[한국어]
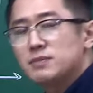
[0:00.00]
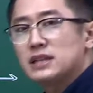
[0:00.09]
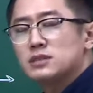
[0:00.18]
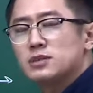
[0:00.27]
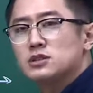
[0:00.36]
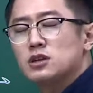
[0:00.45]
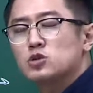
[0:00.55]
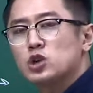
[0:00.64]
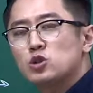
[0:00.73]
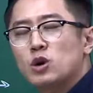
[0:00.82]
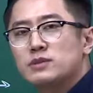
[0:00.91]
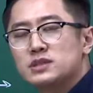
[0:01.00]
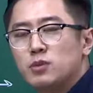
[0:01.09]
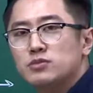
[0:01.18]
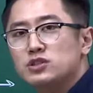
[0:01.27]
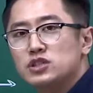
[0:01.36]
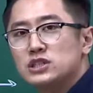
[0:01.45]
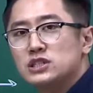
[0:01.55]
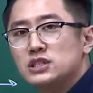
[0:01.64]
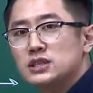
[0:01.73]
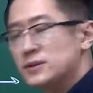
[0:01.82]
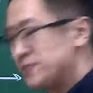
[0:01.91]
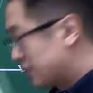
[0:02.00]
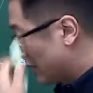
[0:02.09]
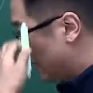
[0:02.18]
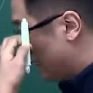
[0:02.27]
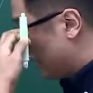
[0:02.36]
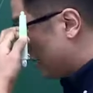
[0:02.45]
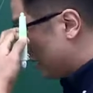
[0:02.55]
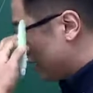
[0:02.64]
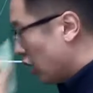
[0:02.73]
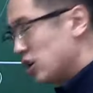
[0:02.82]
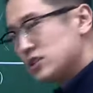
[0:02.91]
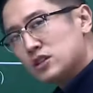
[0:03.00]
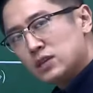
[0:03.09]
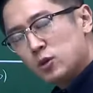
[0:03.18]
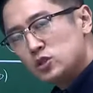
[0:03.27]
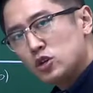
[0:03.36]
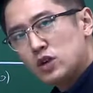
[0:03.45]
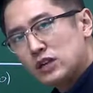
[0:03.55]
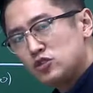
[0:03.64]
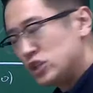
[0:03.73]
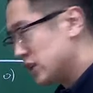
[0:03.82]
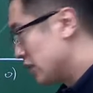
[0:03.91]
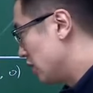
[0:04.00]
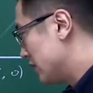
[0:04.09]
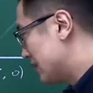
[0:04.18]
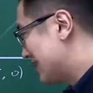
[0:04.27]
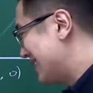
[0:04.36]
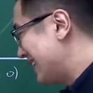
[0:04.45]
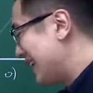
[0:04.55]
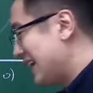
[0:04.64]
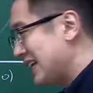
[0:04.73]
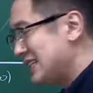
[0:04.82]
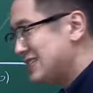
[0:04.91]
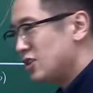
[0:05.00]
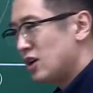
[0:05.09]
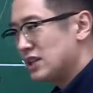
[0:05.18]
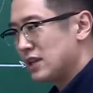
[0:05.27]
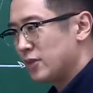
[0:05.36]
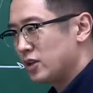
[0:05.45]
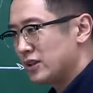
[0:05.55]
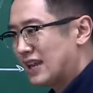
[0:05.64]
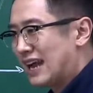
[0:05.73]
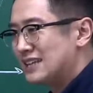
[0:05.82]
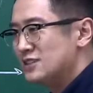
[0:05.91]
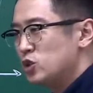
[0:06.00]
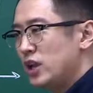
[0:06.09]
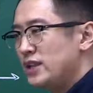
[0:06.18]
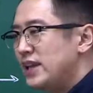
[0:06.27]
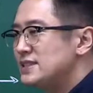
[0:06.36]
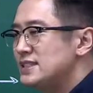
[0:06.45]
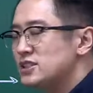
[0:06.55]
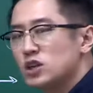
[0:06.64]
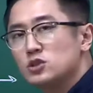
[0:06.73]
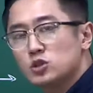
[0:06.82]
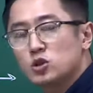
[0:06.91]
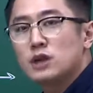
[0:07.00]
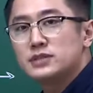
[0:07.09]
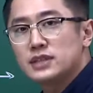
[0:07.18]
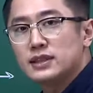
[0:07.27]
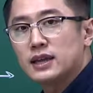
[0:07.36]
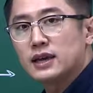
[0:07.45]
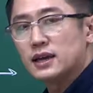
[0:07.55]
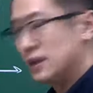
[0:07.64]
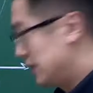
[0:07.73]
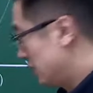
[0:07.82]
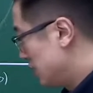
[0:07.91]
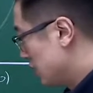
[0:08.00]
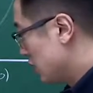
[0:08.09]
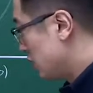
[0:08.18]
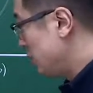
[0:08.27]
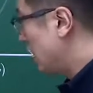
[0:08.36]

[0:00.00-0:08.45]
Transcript: 받으면서 최소값을 뽑을 수 있지 여기서 기본적으로 알 수 있는 건 크기가 일정하다면 각을 최대한 찢어야 최소값이 된다. 그럼